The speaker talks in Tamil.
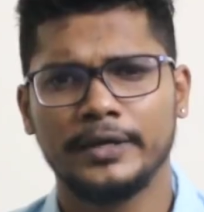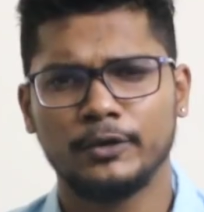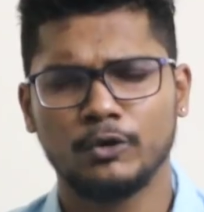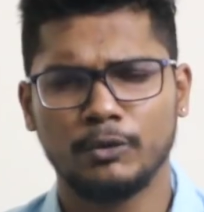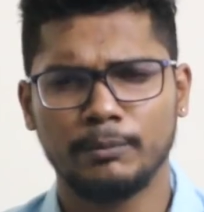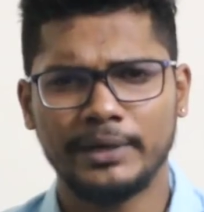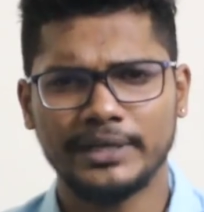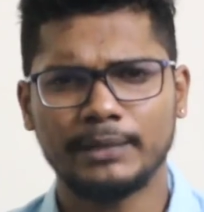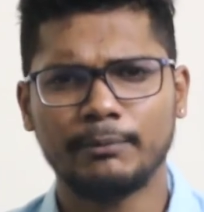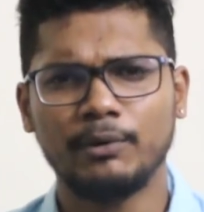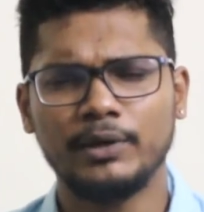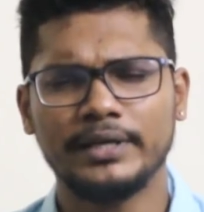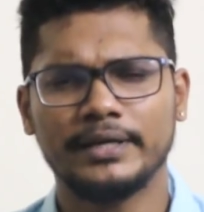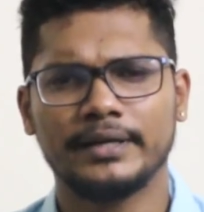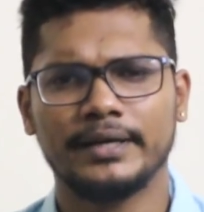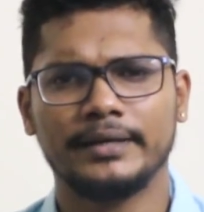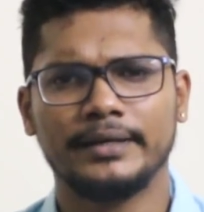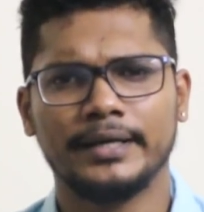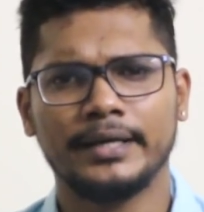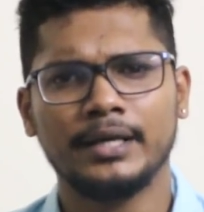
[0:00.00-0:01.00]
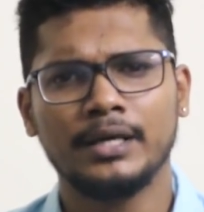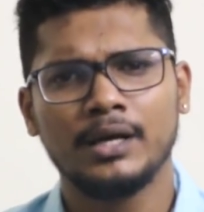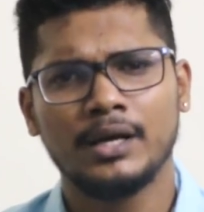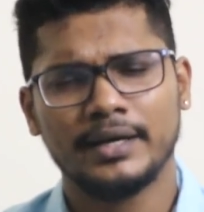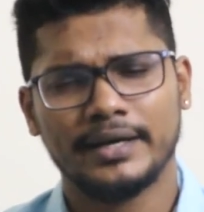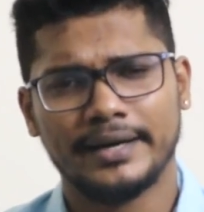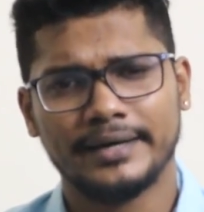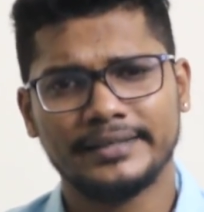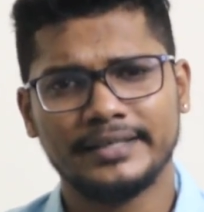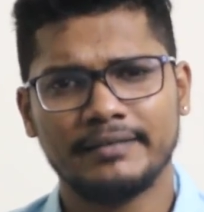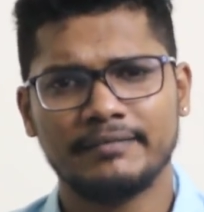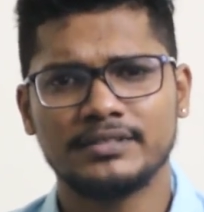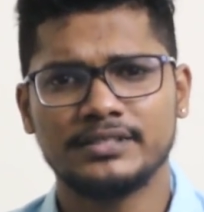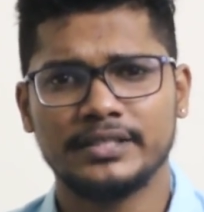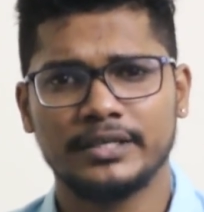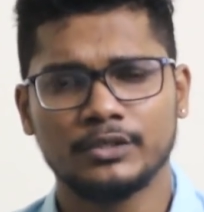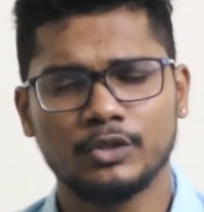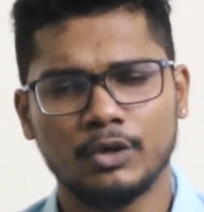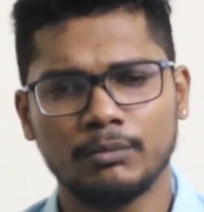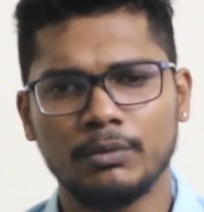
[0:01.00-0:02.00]
நீங்கள் உங்கள் மெட்டபலிக் ரேட்டை கரெக்டாக
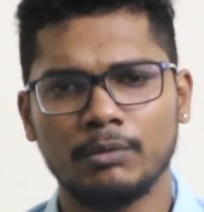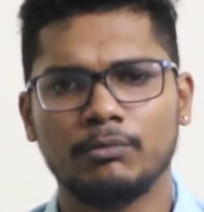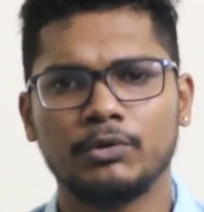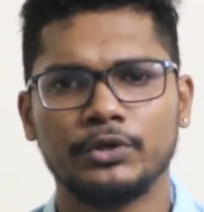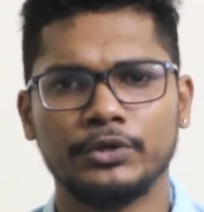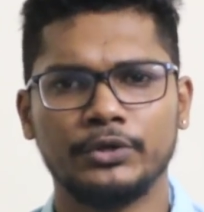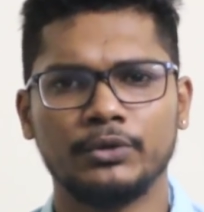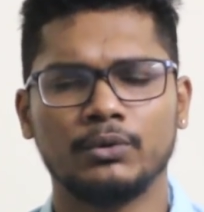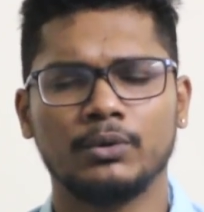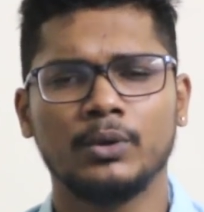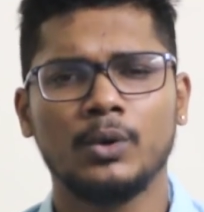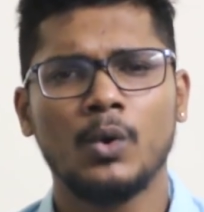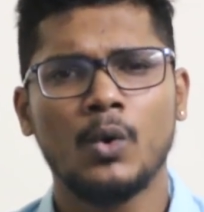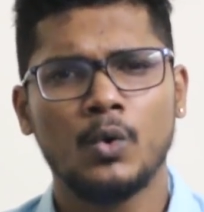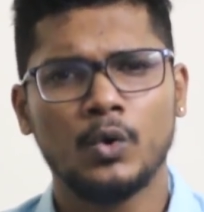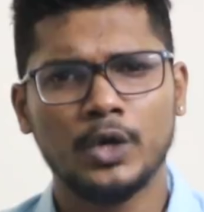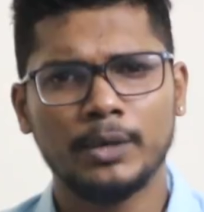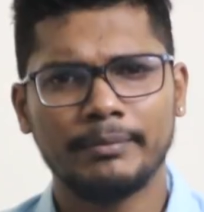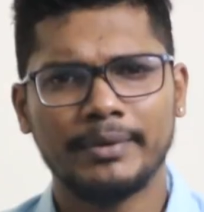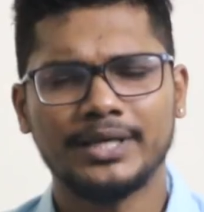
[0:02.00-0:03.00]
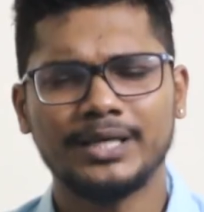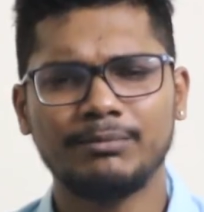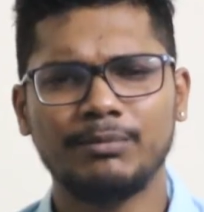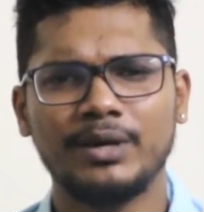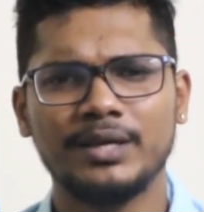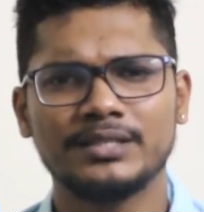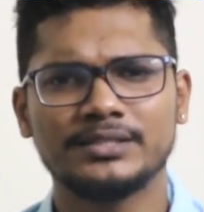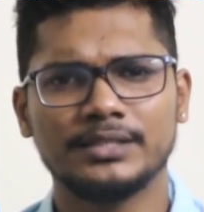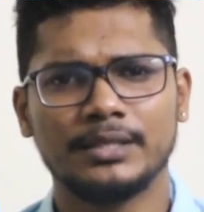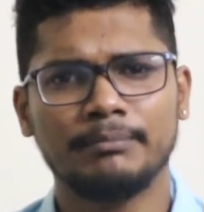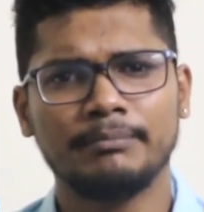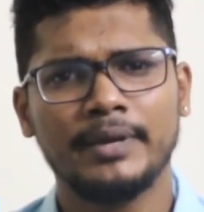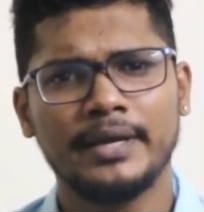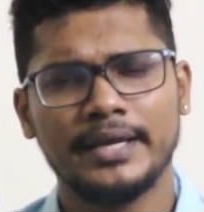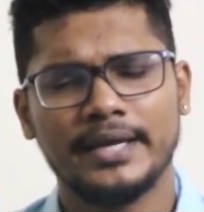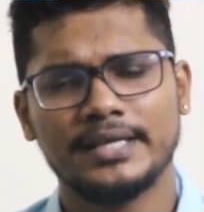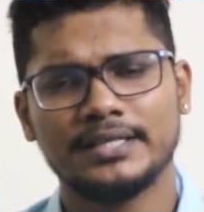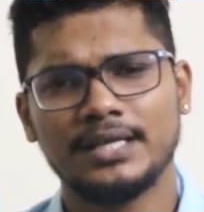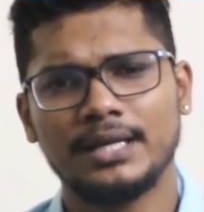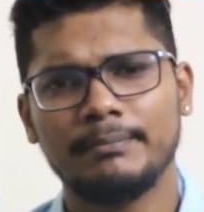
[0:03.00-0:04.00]
வச்சுக்கிறது ரொம்ப முக்கியம் உங்கள் மெட்டபாலிசம்
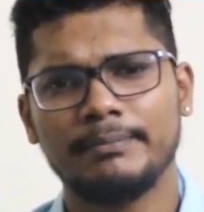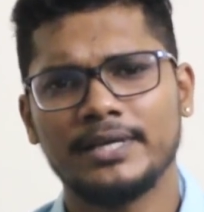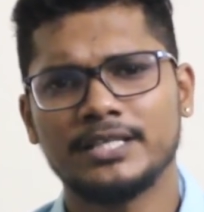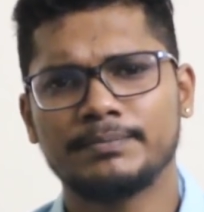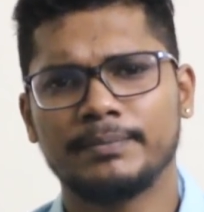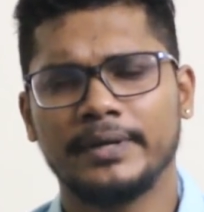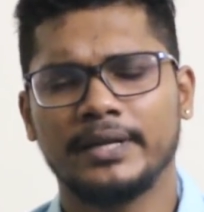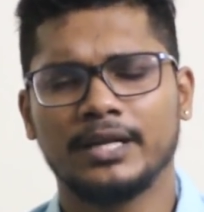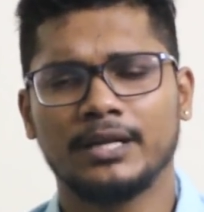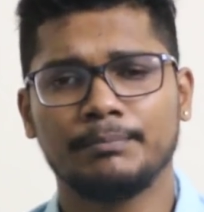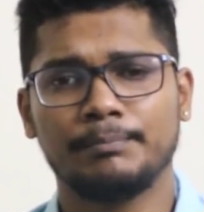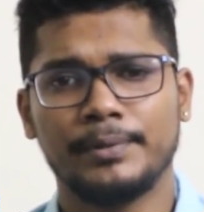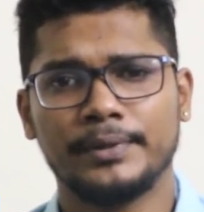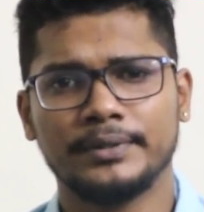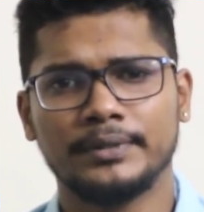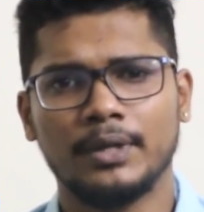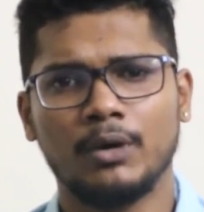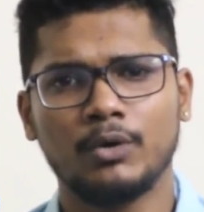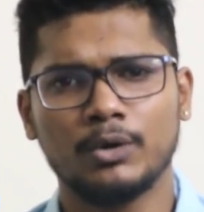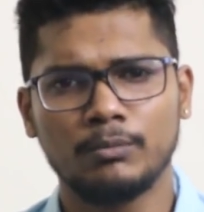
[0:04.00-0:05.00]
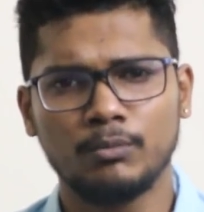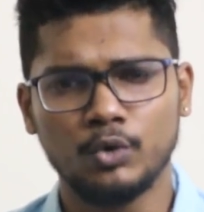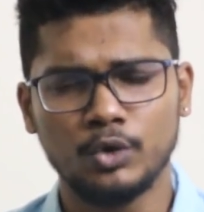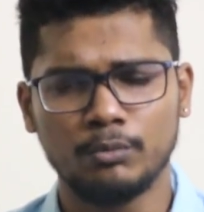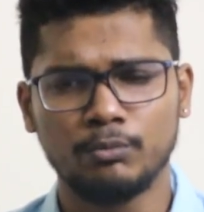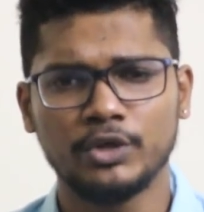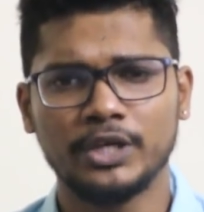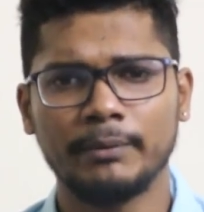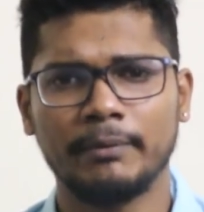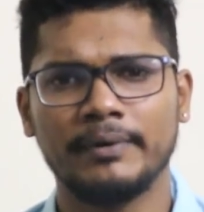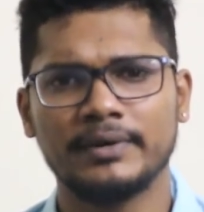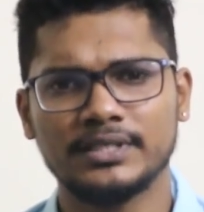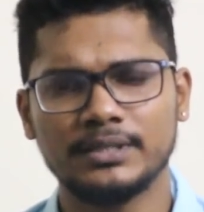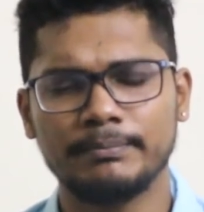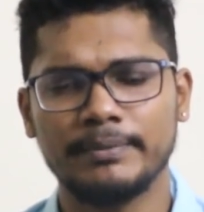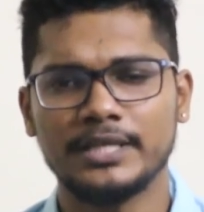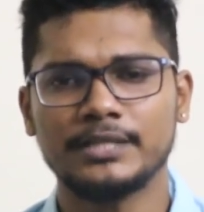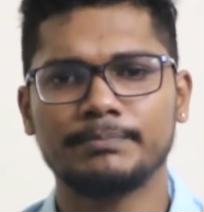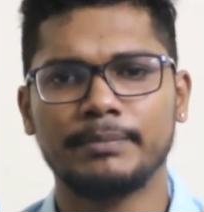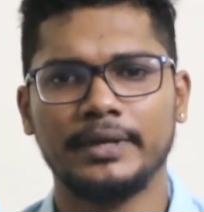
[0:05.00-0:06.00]
எதெல்லாம் பேஸ் பண்ணியிருக்குன்னு பார்த்தீங்கன்னா ஒரு மூணு முக்கியமான
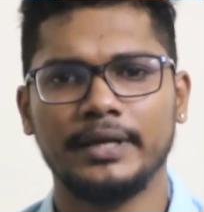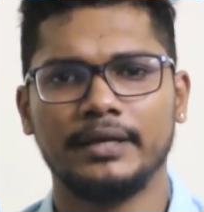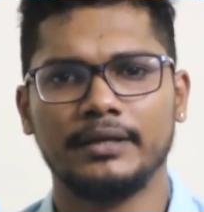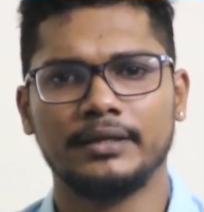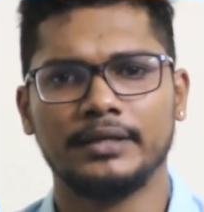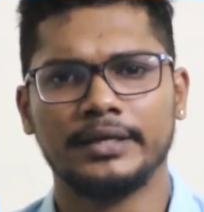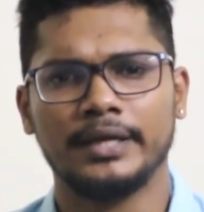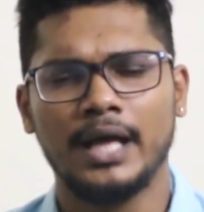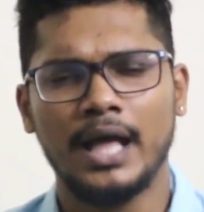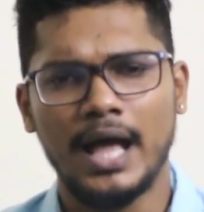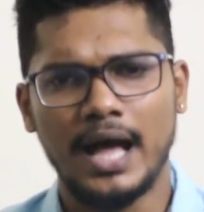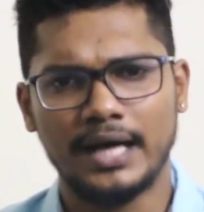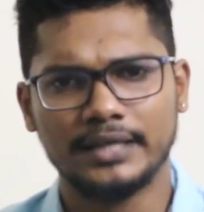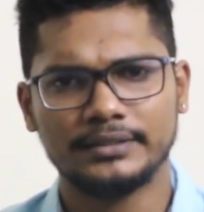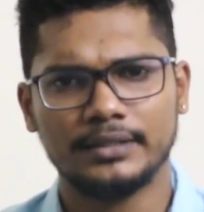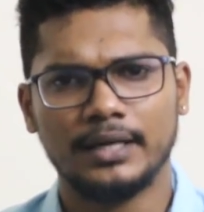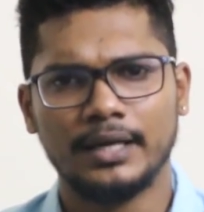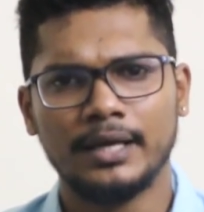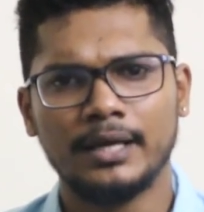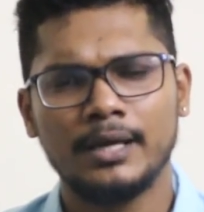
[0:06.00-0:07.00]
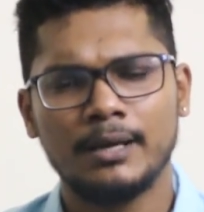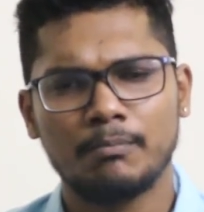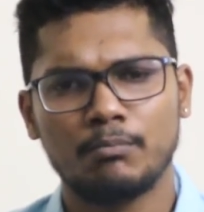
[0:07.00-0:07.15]
விஷயம் பேஸ் பண்ணி இருக்குது அதில்